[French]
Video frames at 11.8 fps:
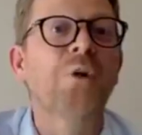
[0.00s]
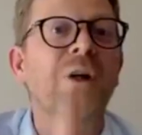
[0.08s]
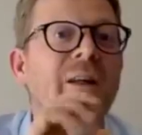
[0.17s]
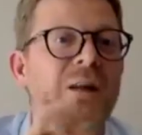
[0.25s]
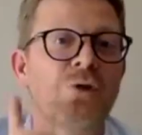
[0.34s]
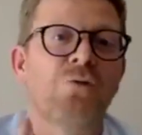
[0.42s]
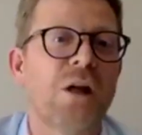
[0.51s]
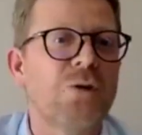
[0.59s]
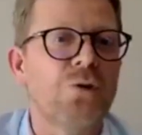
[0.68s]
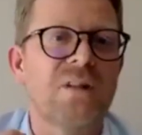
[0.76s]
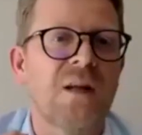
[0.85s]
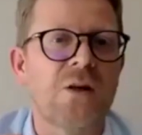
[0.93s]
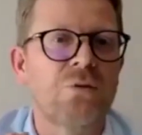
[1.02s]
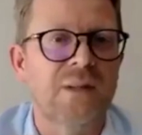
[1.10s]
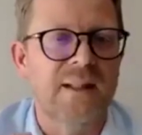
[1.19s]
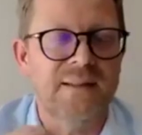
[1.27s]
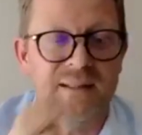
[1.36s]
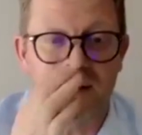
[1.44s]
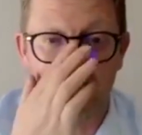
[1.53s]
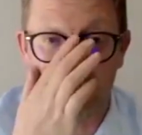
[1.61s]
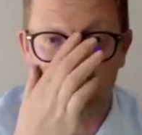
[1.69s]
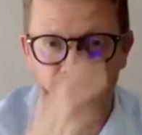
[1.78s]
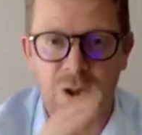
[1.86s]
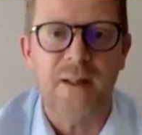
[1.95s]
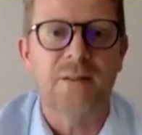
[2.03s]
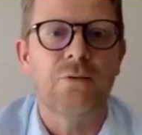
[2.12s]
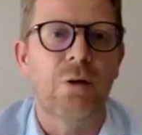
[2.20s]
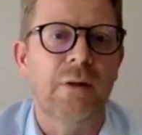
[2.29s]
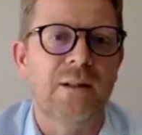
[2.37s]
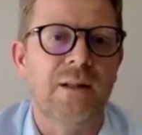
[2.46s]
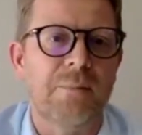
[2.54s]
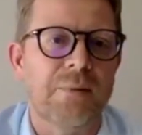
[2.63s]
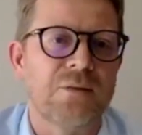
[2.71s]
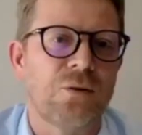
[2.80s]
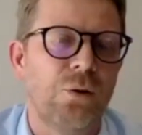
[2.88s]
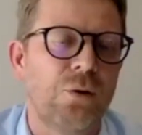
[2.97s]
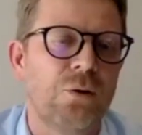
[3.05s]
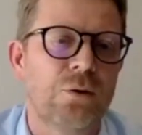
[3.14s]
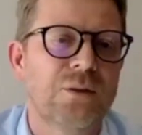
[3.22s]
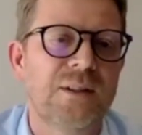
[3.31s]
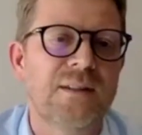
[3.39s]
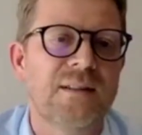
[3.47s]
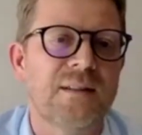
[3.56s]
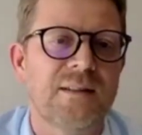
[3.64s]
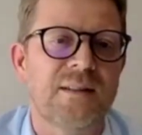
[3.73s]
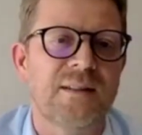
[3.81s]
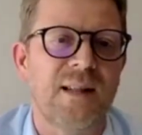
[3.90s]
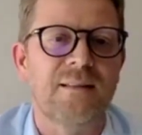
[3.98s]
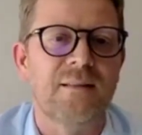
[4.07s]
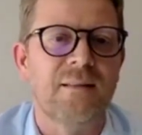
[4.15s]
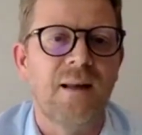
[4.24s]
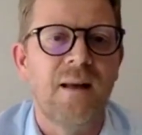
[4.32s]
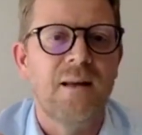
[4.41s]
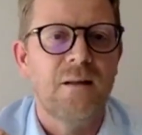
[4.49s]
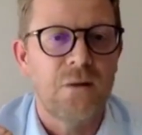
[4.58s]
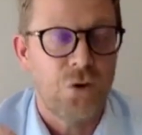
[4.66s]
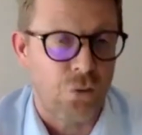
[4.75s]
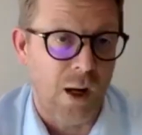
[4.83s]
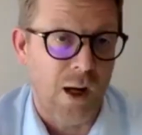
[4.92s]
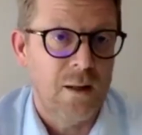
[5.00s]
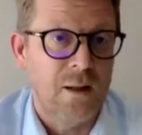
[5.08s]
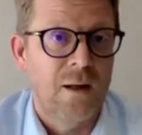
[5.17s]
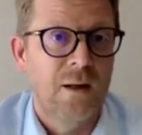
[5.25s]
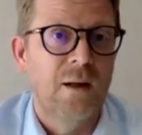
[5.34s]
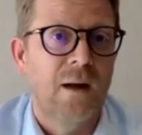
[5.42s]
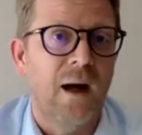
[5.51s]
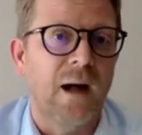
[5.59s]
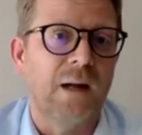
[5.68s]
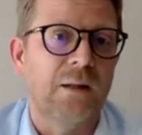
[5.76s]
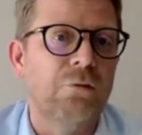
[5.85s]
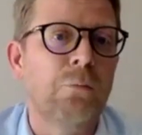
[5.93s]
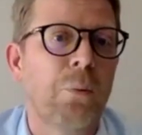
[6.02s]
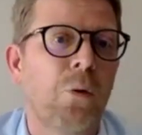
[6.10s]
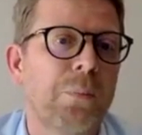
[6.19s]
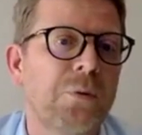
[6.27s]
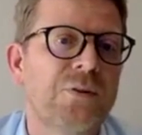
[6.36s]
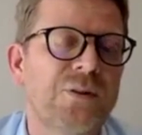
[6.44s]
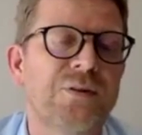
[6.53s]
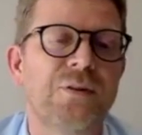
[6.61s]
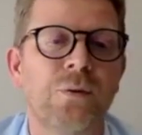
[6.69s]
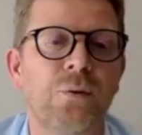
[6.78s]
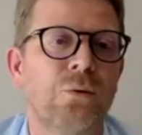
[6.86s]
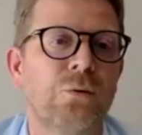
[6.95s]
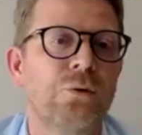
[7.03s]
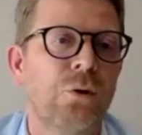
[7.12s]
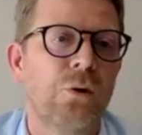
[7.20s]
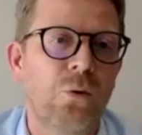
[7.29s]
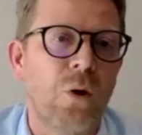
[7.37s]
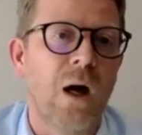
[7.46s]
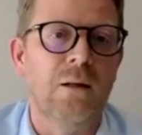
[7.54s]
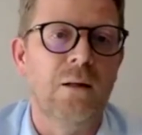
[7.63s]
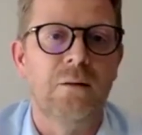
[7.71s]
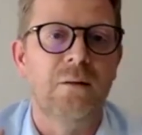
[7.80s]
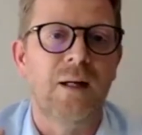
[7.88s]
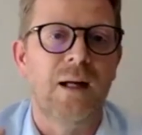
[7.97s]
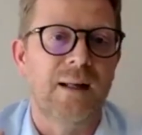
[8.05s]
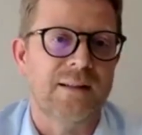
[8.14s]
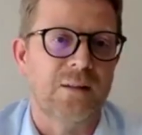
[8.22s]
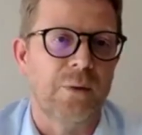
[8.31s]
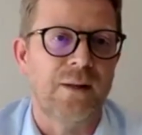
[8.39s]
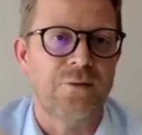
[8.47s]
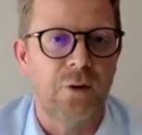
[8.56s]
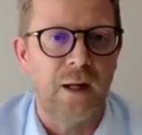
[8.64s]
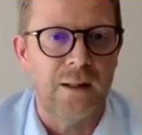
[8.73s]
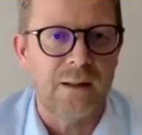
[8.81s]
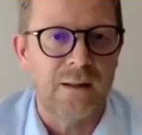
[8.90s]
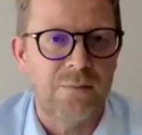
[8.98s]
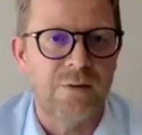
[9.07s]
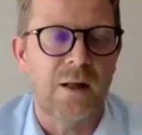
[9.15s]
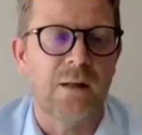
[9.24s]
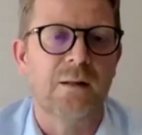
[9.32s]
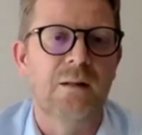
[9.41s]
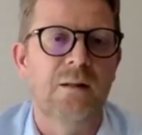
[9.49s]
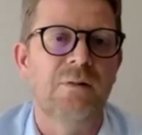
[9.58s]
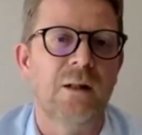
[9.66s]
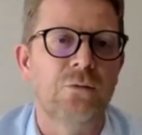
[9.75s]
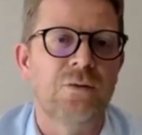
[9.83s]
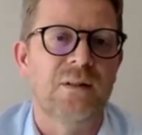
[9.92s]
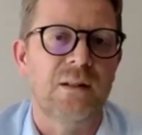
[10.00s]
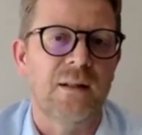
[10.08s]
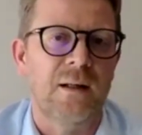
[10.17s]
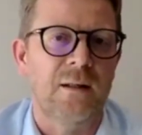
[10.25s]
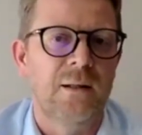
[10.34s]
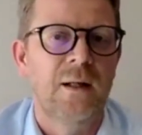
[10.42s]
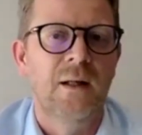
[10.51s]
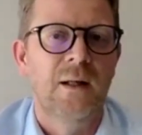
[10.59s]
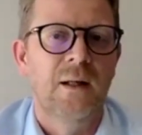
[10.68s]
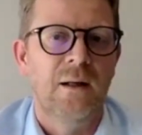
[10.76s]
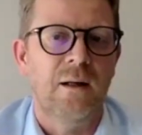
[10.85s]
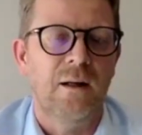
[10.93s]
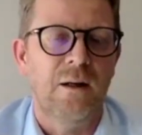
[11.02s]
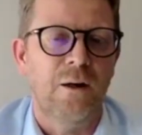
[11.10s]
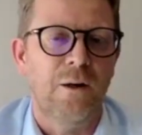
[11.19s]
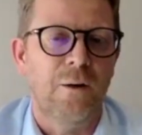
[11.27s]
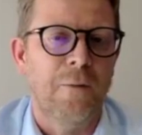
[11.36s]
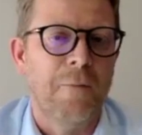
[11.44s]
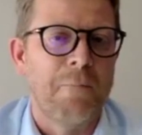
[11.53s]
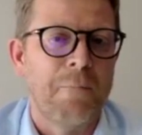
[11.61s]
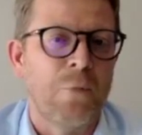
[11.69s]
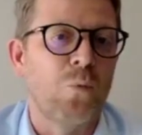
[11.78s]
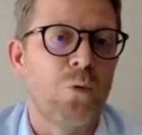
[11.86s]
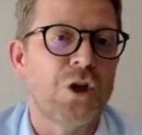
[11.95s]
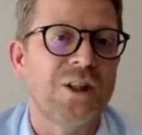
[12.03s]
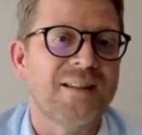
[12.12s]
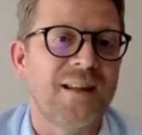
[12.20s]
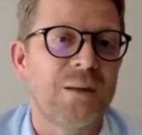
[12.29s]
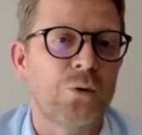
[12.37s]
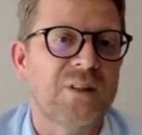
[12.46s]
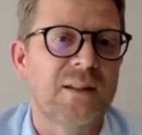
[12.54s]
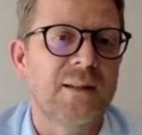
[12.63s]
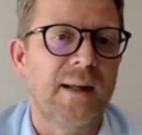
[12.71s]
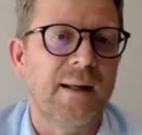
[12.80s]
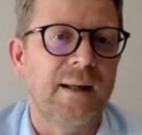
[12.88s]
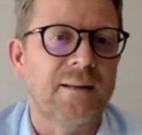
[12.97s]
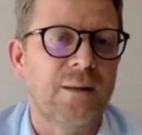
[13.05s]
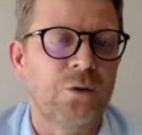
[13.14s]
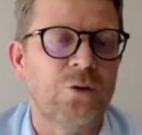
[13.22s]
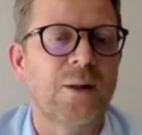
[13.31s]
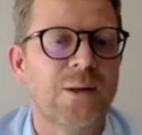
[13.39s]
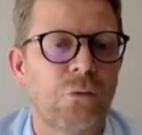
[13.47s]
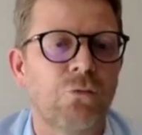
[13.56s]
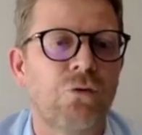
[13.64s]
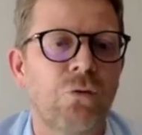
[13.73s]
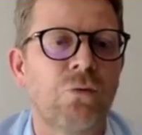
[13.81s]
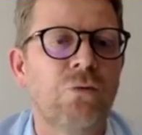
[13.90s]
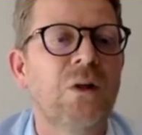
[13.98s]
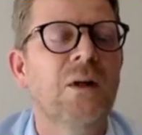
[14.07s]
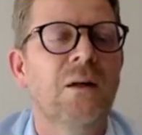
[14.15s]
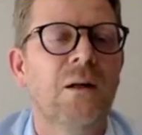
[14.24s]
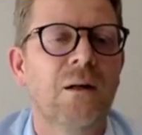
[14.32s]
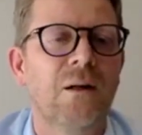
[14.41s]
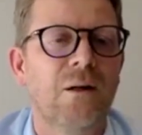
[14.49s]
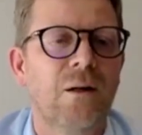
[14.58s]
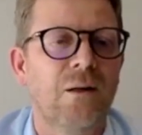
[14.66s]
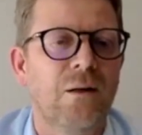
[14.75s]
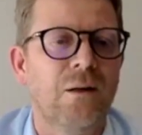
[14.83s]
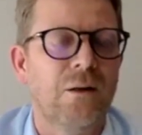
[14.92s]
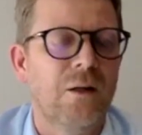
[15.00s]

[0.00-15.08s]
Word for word: oui, je voulais juste rajouter que c'est un sujet d'actualité parce que le 17 juin arrive une proposition de loi à l'Assemblée nationale qui vient, qui vient du Sénat. donc moi, j'essaye aussi d'alerter en disant attention, euh,